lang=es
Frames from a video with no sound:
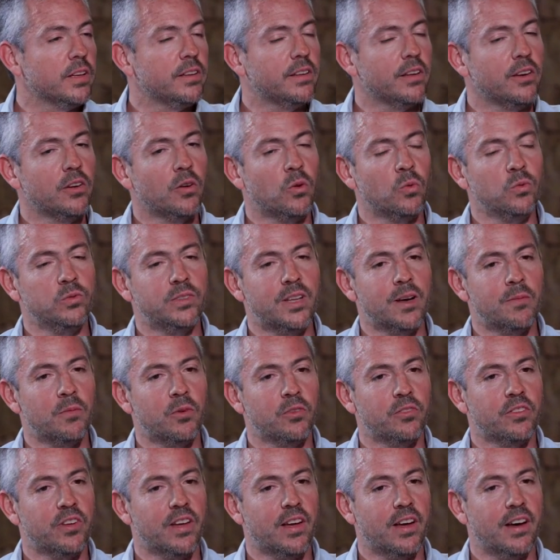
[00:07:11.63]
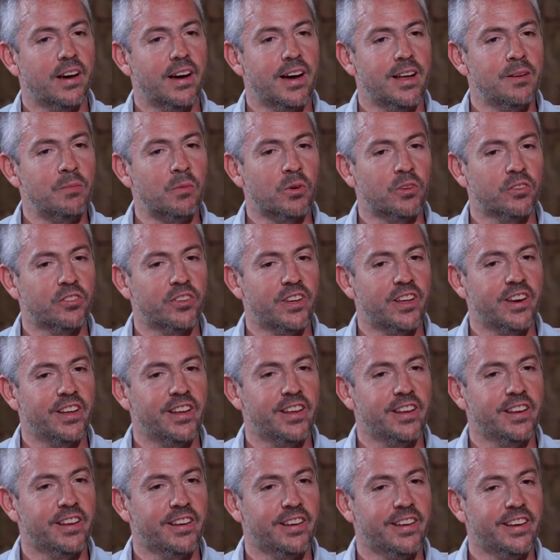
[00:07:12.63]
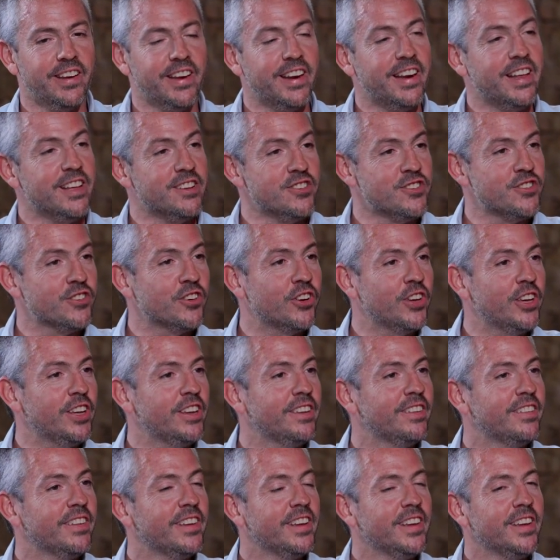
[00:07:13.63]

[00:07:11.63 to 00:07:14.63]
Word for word: este, nos juntamos a, almorzar en, en el Enjoy,